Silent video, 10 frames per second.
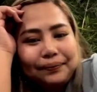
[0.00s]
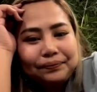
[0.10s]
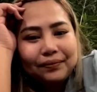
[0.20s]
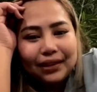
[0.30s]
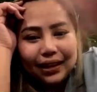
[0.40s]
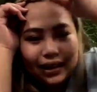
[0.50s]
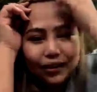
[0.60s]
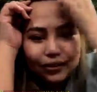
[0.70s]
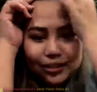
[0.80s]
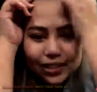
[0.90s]
Hello,
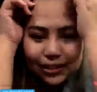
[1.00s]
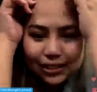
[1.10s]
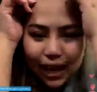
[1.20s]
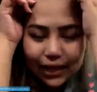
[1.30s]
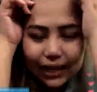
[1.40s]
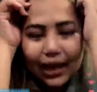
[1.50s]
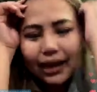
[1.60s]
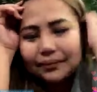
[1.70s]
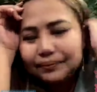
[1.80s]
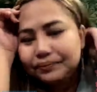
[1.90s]
Chichaya.
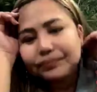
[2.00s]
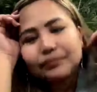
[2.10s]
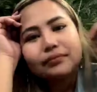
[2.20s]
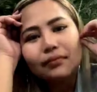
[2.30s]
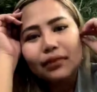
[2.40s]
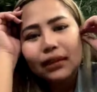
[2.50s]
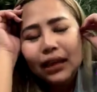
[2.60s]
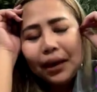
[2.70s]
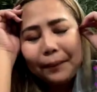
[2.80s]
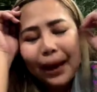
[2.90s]

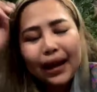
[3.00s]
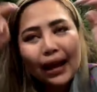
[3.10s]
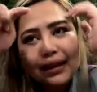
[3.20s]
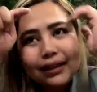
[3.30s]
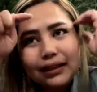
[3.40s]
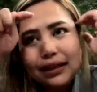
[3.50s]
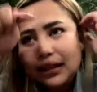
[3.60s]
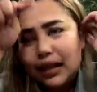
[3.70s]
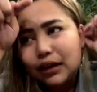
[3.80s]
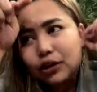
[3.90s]
Para hindi
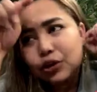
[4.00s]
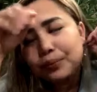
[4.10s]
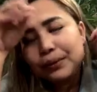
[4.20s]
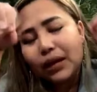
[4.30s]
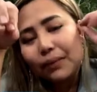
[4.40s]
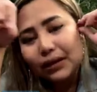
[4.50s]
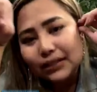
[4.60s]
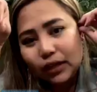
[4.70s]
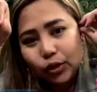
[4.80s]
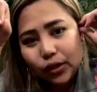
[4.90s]
lang yung
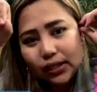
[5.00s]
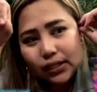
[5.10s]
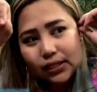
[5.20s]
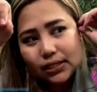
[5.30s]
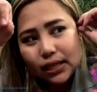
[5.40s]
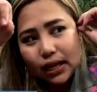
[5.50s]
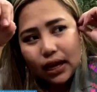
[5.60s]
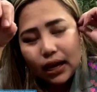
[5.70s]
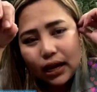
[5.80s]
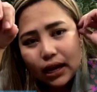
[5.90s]
binabagsak nyo is
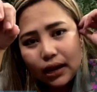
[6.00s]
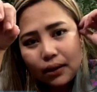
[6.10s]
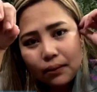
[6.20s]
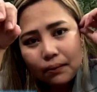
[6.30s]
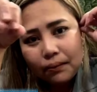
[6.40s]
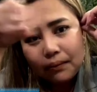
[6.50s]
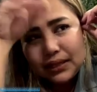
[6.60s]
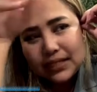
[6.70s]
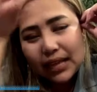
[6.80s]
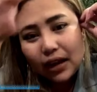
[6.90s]
um,
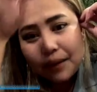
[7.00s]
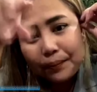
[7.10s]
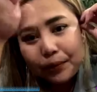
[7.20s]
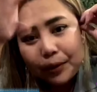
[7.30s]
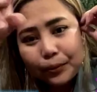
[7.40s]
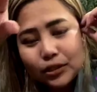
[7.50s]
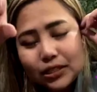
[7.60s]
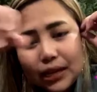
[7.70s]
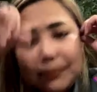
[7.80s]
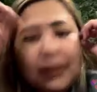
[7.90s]
isa lang ang purpose
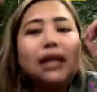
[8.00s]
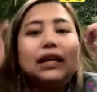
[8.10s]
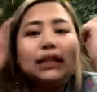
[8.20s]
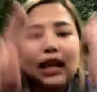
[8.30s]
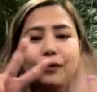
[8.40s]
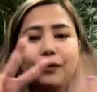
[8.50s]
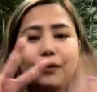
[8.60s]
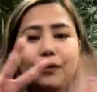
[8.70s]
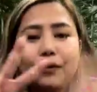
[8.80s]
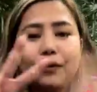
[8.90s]
niyan. Magiging dalawa
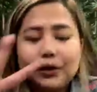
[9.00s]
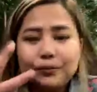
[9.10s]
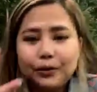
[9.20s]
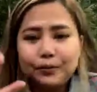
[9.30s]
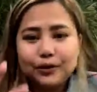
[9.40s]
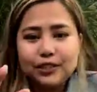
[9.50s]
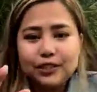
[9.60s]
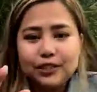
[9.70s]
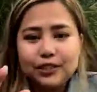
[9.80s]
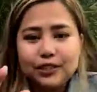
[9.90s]
yung purpose niya.
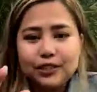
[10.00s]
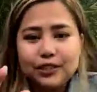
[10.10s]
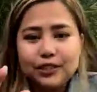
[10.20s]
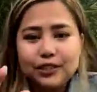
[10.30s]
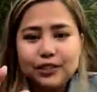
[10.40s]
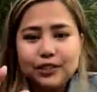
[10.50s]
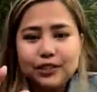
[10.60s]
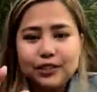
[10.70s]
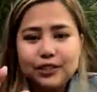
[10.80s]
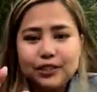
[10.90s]
Sa
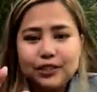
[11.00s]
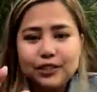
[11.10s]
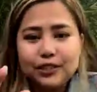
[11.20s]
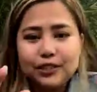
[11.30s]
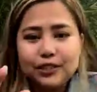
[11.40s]
akin, bigay niyo sa